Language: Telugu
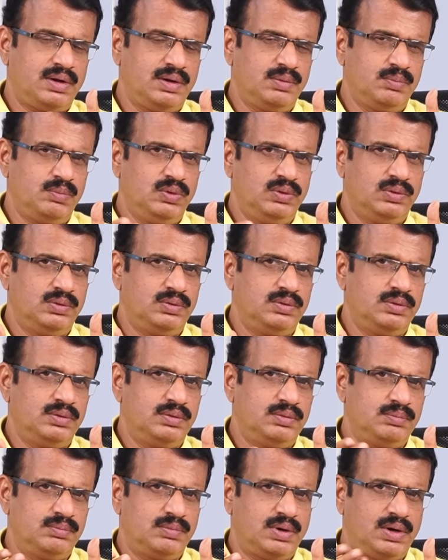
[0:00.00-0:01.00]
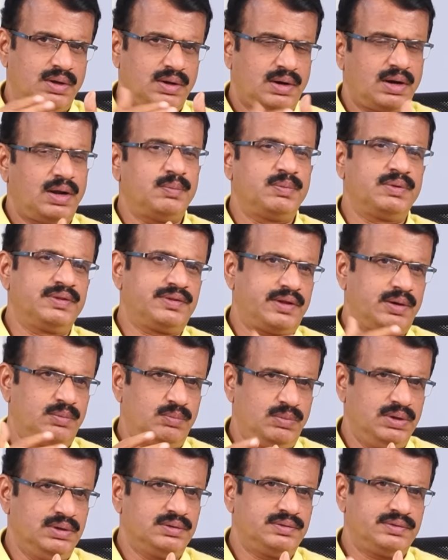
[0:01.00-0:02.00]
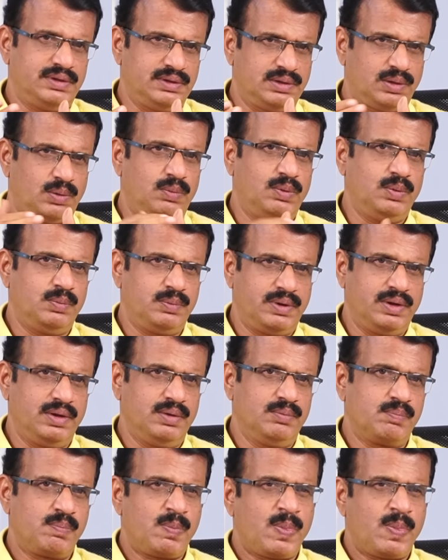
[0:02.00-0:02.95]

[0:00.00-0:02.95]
ఏమో మన రాబిన్ శర్మ చంద్రబాబుకి